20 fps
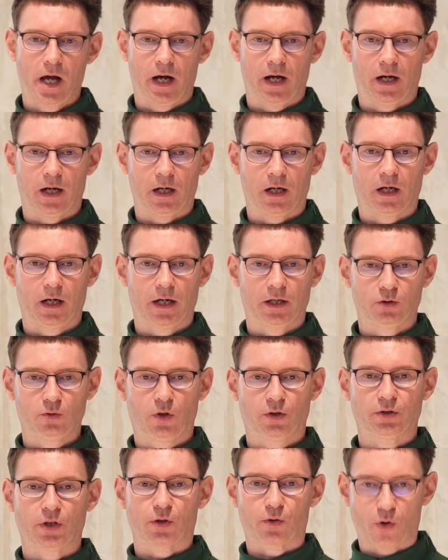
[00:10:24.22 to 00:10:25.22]
啊很
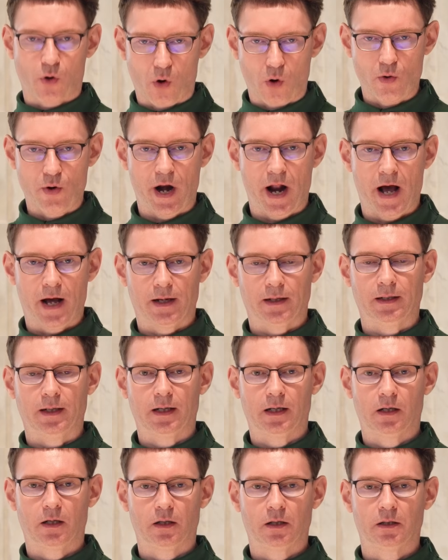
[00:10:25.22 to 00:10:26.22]
多的困难
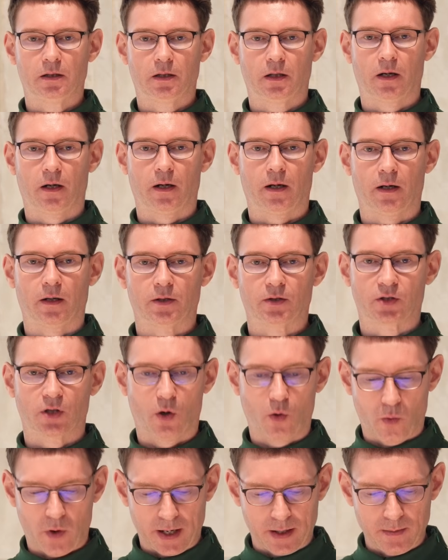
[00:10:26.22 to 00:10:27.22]
哦，
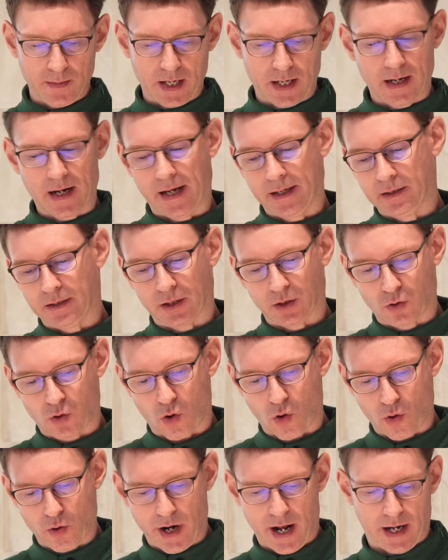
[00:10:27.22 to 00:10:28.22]
从外面来的
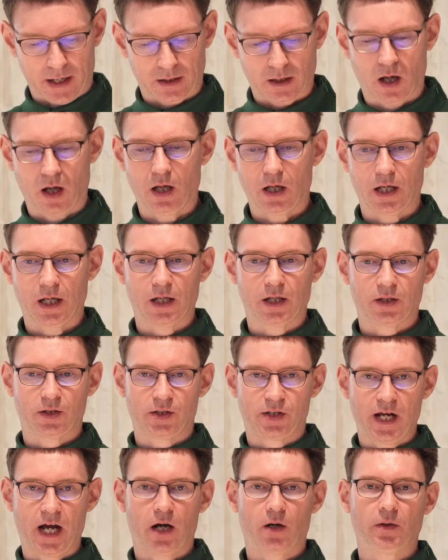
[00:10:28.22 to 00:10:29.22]
困难、
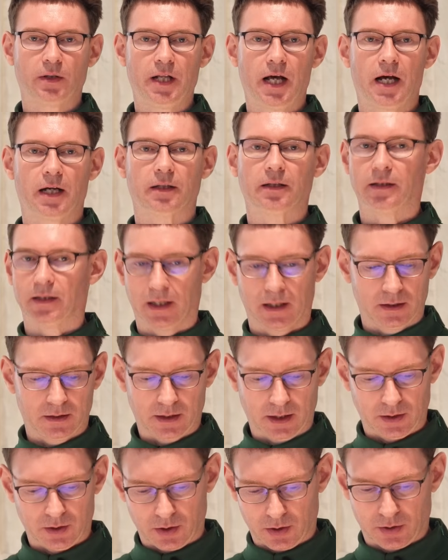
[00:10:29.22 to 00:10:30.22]
教难等
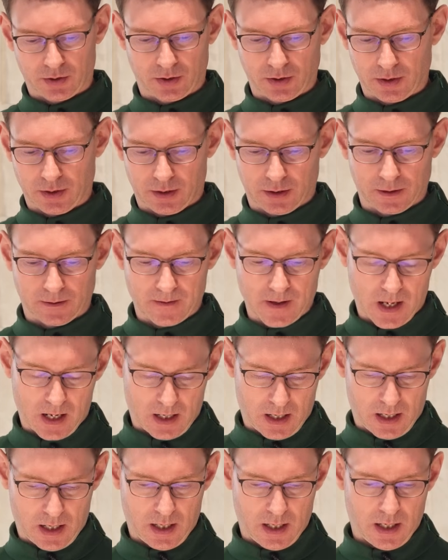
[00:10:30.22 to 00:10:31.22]
等，就是。
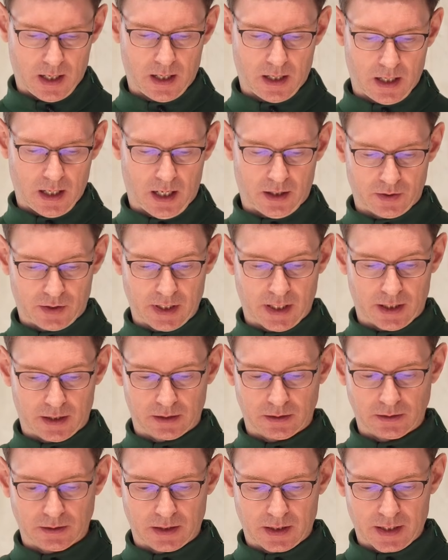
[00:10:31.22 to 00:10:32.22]
好
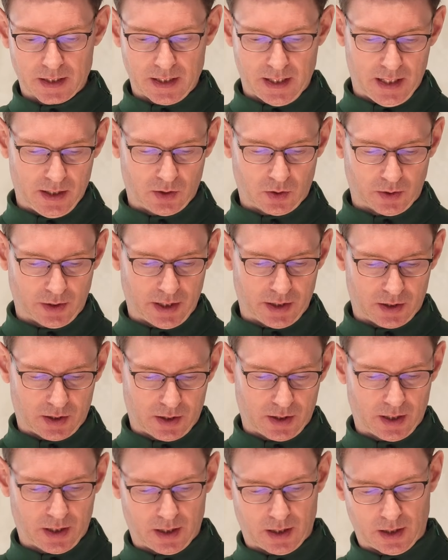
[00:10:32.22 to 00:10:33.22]
像耶稣的，
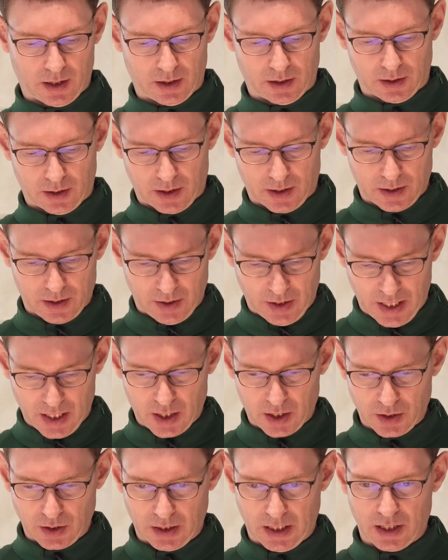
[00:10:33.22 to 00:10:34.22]
呃，
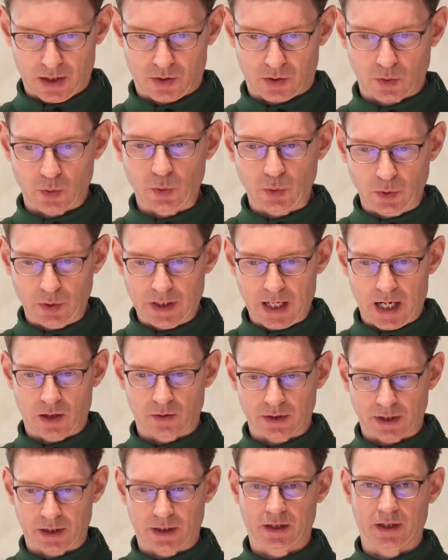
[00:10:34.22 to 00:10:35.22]
耶耶稣遇到
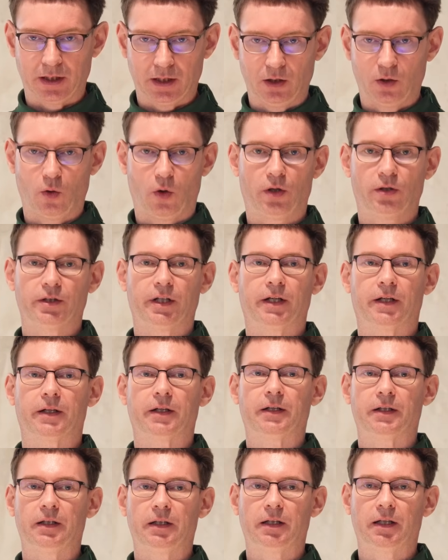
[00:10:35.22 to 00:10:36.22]
的很弱
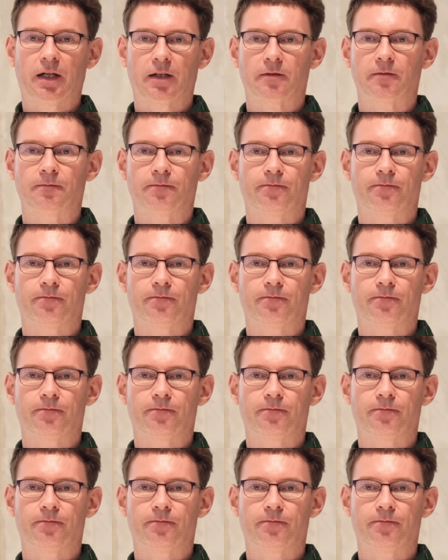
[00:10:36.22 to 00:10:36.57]
的一样，